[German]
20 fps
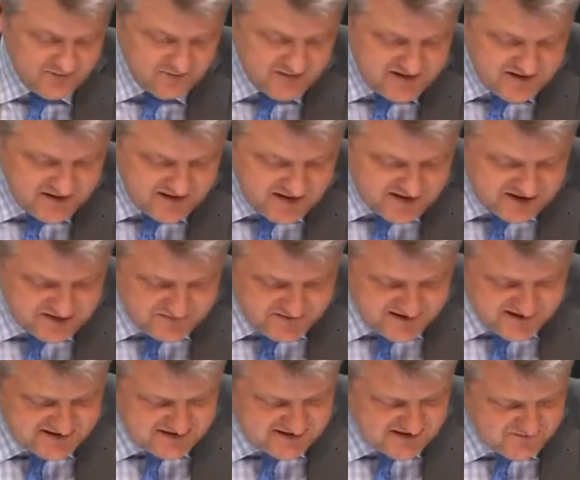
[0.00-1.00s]
mit den
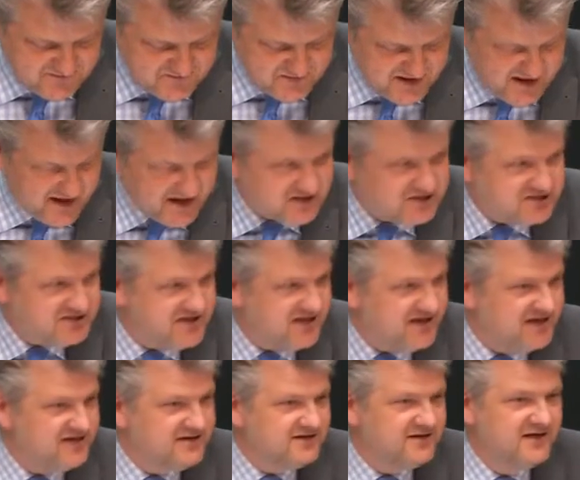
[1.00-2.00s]
entsprechenden
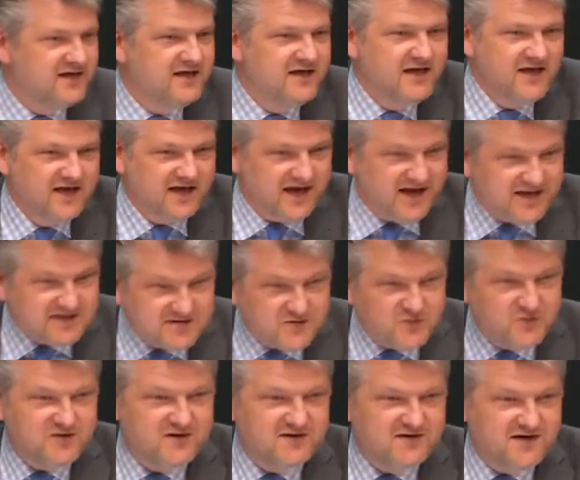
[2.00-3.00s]
Planstellen
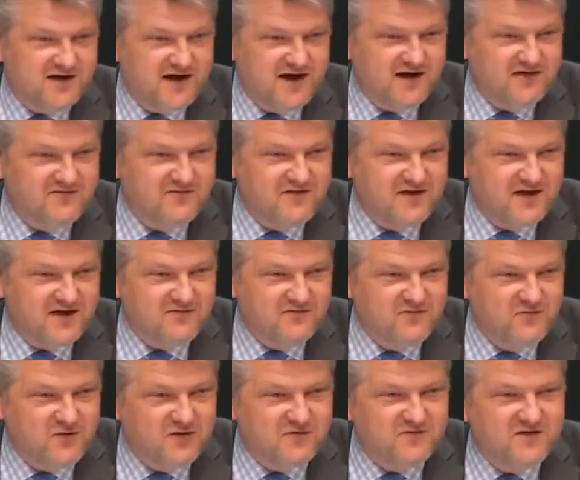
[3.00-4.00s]
Rechnung getragen
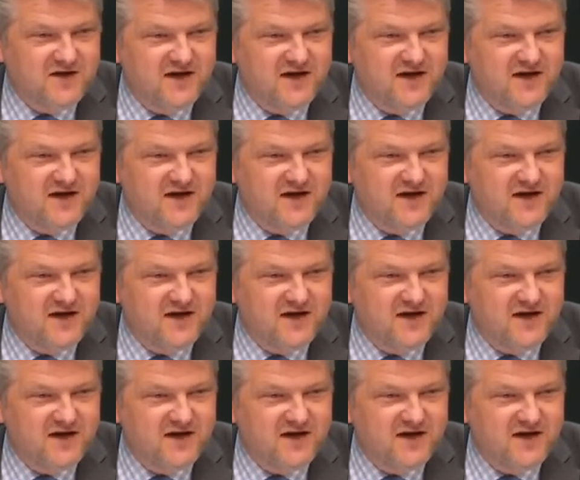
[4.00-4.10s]
werden wird.